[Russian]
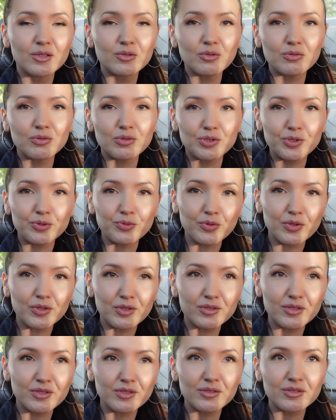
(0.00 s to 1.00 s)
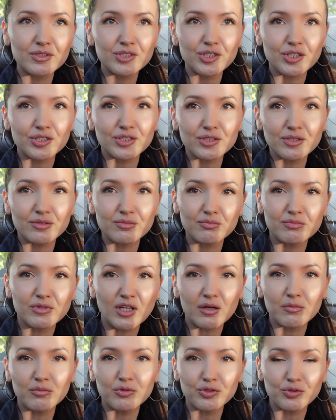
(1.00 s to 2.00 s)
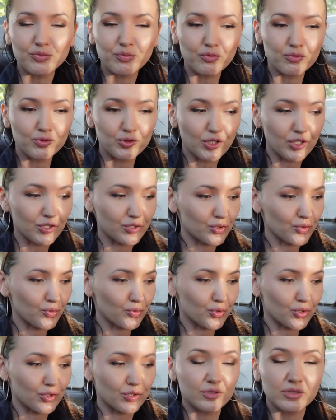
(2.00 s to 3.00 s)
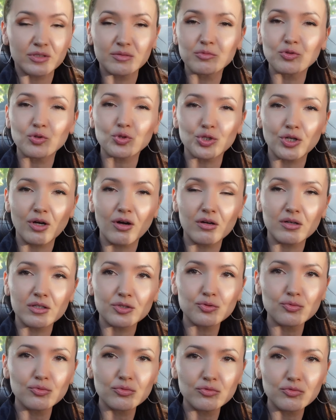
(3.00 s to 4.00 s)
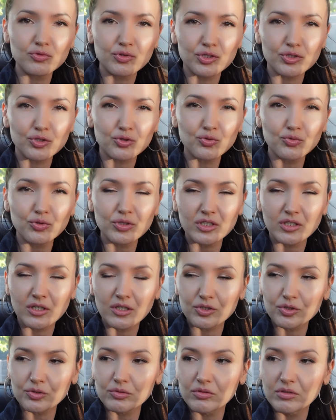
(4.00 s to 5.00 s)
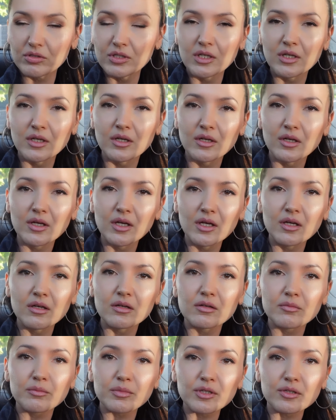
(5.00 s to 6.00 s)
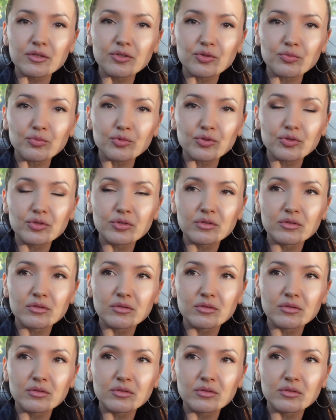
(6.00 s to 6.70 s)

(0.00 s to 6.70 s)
Но ну, ничего, сейчас на работе, получается, тоже немножко хожу, но сижу и хожу, поэтому